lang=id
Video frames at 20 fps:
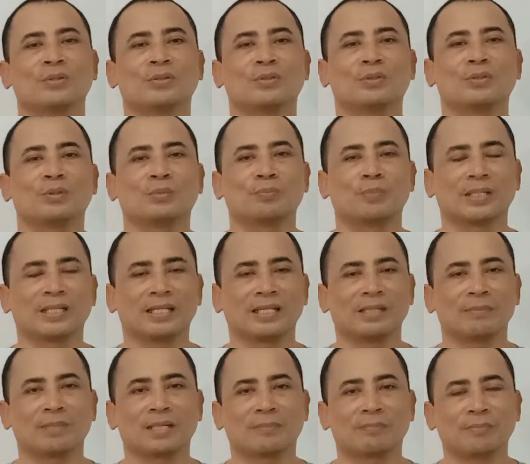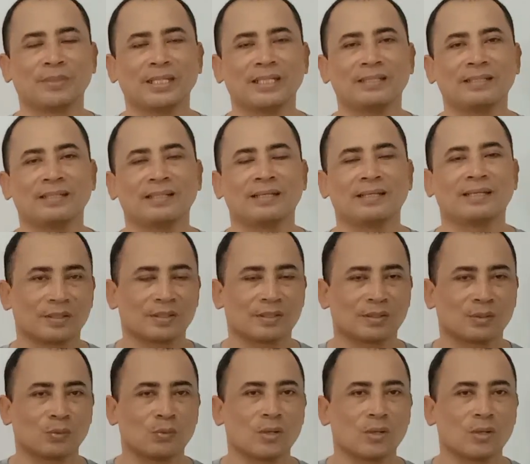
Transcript: untuk pengiriman PIN, uh,